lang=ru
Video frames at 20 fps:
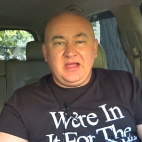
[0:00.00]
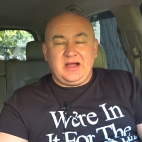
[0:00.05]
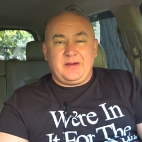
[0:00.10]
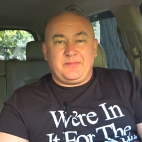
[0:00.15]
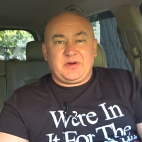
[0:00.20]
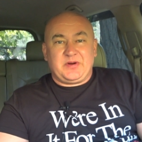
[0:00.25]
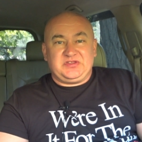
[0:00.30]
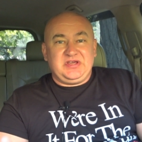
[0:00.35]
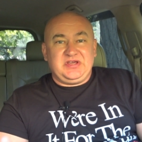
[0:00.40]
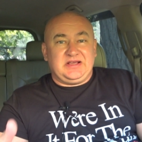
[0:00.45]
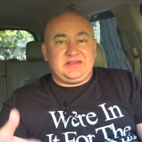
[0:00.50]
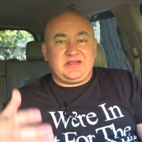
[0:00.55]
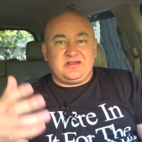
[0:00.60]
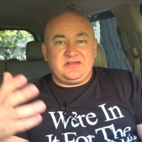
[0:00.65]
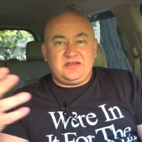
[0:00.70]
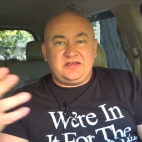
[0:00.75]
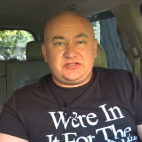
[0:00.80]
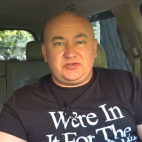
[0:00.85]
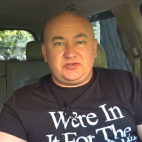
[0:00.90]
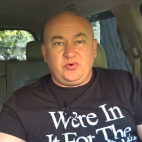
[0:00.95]
а
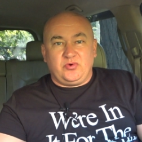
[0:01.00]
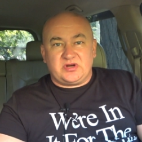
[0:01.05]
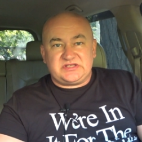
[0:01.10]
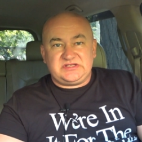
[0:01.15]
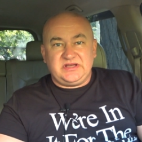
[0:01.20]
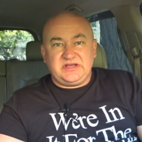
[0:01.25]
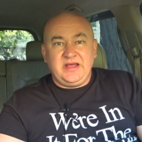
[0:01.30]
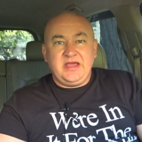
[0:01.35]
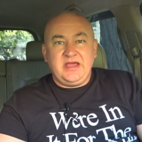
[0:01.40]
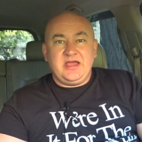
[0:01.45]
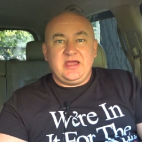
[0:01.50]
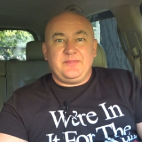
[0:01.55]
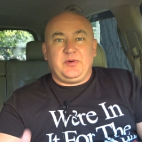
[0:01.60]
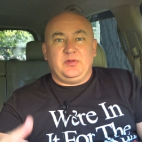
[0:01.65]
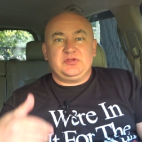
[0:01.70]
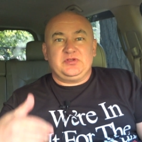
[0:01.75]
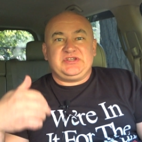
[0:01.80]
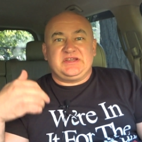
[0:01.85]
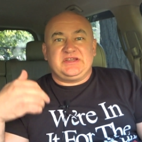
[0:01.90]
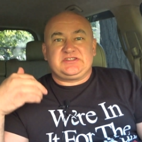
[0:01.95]
протектор не стерся. И
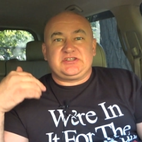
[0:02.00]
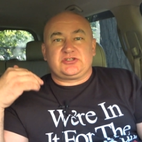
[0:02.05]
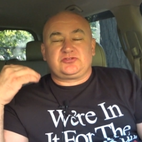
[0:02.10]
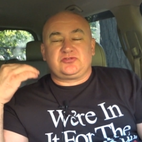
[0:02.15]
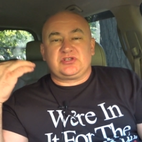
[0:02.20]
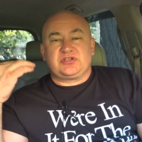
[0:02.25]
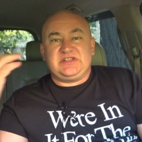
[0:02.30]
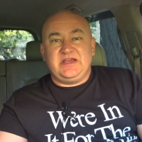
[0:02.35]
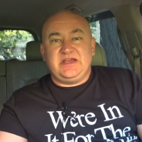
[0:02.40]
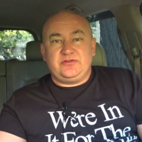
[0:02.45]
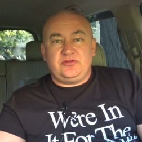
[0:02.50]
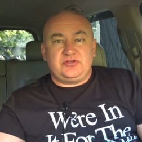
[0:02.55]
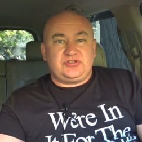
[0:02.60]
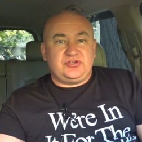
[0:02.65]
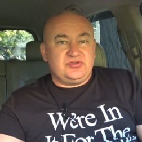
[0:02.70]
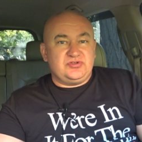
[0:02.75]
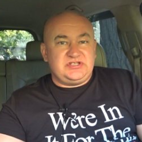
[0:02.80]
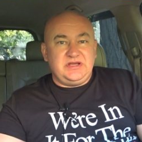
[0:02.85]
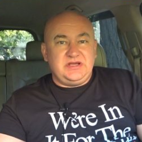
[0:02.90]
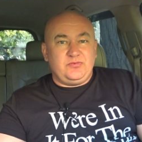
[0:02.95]
получается, что
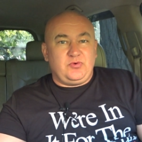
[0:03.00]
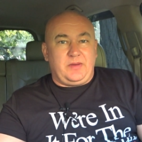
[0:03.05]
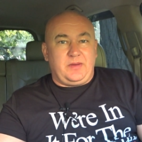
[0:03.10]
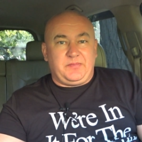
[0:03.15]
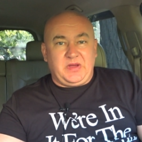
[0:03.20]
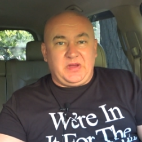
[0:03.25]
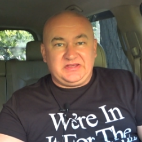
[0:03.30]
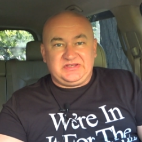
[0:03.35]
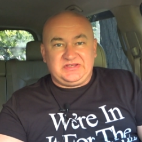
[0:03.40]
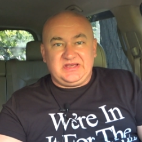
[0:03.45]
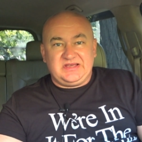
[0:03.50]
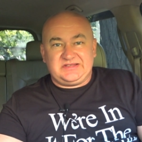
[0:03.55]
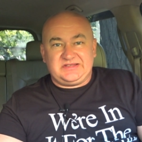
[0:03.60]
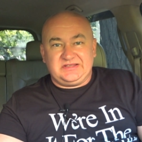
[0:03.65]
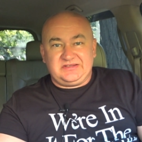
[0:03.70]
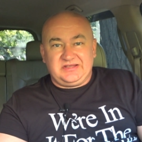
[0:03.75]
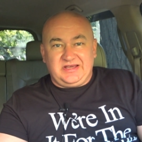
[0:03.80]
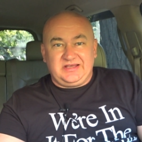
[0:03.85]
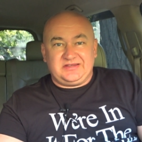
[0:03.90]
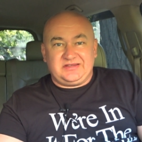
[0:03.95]
следующую зиму опять
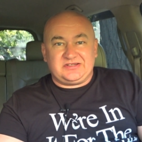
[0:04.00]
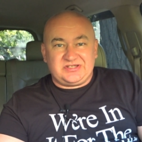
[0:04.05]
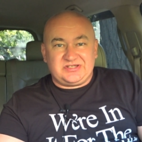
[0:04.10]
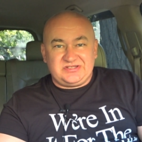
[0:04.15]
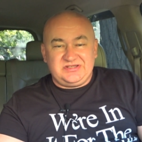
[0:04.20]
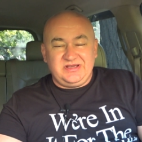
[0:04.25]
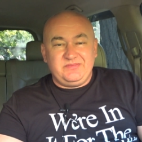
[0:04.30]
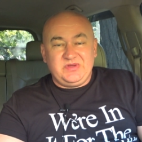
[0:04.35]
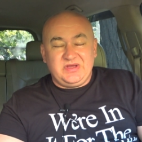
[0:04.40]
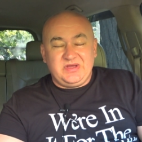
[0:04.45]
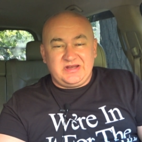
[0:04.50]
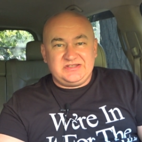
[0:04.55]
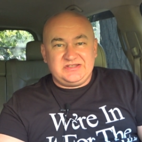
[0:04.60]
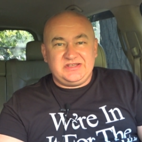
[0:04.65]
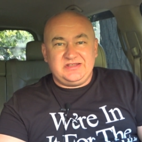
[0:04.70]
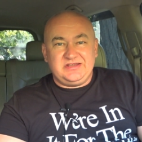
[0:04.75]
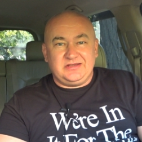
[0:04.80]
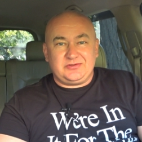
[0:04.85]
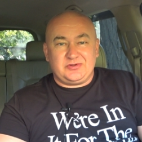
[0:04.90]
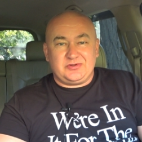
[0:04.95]
ездит на этой же зимней
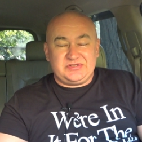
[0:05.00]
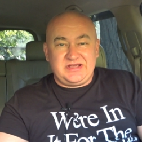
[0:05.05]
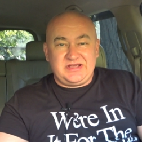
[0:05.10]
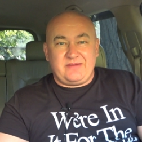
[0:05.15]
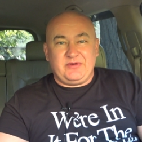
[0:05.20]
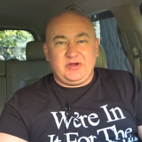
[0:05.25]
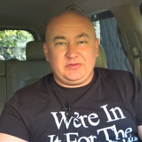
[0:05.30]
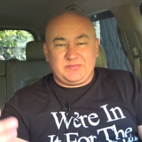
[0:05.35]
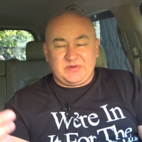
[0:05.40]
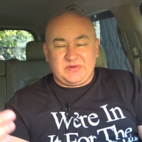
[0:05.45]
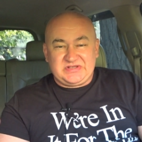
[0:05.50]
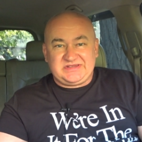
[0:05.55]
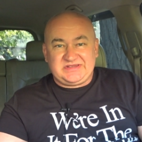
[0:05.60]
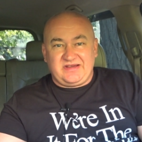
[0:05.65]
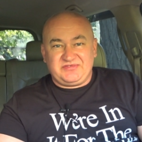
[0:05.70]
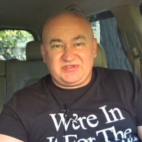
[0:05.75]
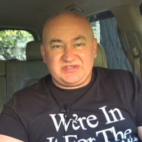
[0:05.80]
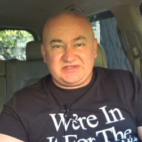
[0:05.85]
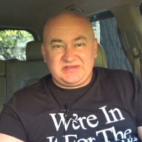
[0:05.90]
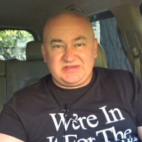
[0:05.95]
резине. Друзья мои,
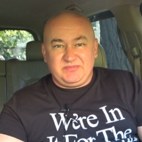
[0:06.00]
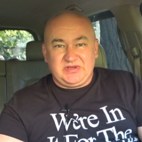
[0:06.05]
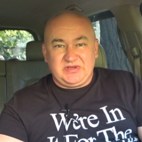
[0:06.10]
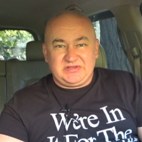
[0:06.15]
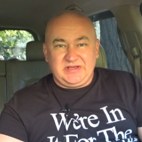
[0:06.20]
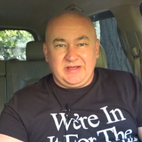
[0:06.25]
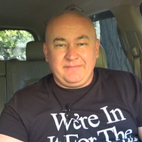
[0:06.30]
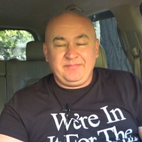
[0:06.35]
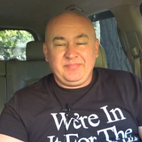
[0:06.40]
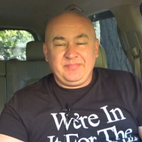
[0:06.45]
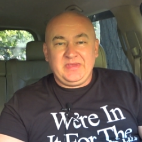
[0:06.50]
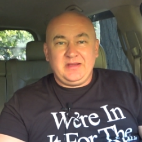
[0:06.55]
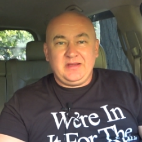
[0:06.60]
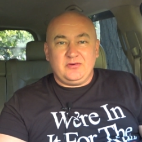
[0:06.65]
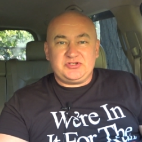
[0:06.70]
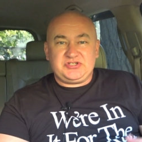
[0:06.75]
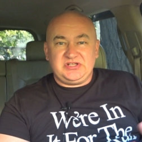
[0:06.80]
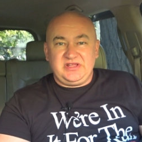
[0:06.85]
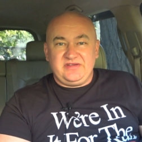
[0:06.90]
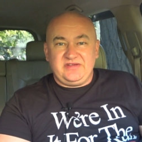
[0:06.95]
представьте себе, да,
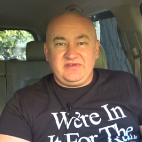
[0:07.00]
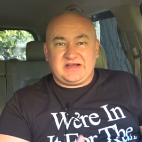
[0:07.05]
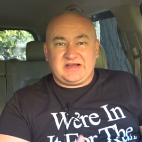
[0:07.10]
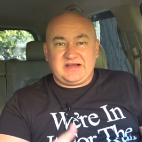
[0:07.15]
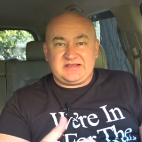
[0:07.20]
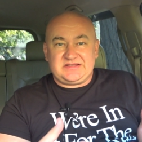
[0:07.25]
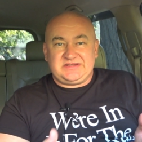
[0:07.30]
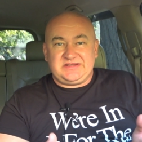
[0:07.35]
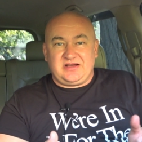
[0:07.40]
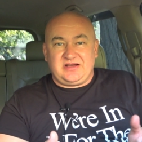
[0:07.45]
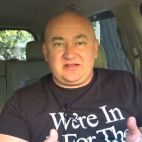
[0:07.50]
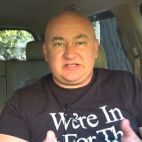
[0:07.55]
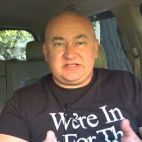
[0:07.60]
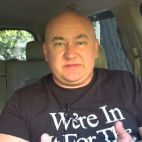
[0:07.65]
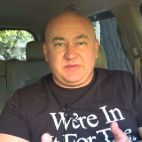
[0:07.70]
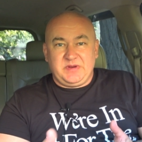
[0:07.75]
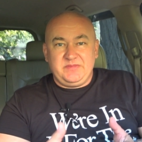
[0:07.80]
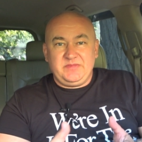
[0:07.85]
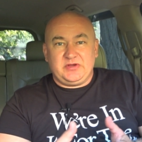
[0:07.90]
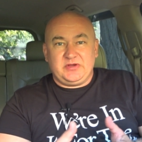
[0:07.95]
у человека осталось,
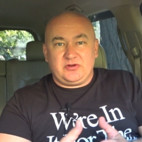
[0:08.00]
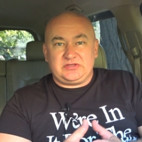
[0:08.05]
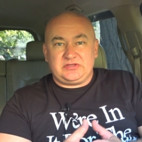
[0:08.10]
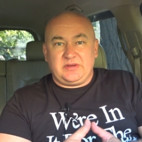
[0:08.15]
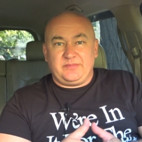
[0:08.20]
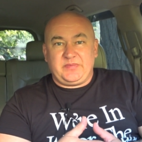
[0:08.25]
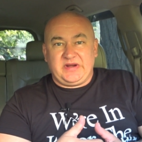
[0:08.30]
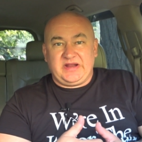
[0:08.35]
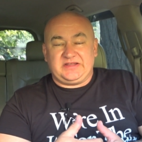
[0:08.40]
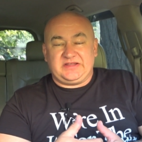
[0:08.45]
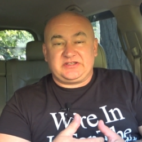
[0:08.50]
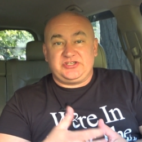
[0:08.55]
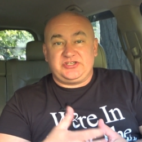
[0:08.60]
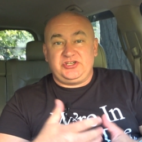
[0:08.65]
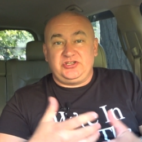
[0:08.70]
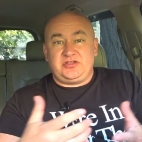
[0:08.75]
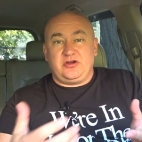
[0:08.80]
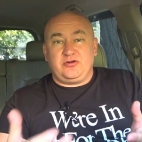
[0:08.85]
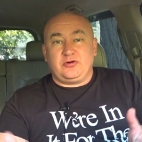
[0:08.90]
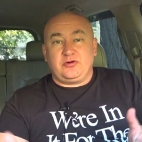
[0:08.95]
к примеру, там порядка
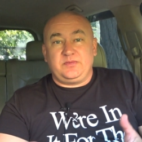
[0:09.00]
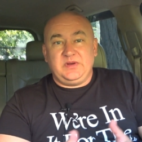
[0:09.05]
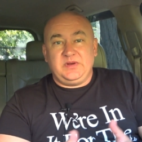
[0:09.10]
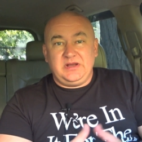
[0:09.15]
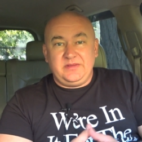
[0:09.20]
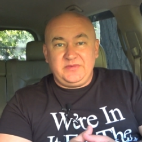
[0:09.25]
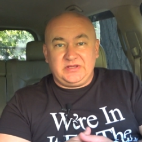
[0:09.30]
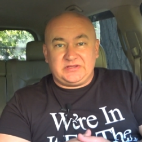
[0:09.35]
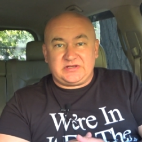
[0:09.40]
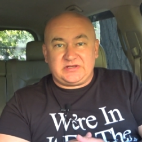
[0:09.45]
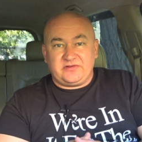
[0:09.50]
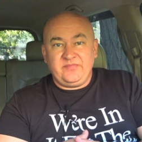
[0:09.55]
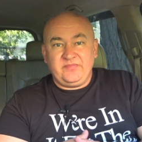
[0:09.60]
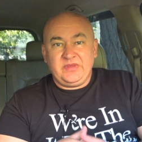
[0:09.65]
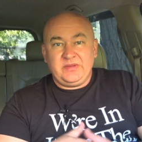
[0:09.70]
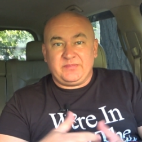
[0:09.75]
4 миллиметров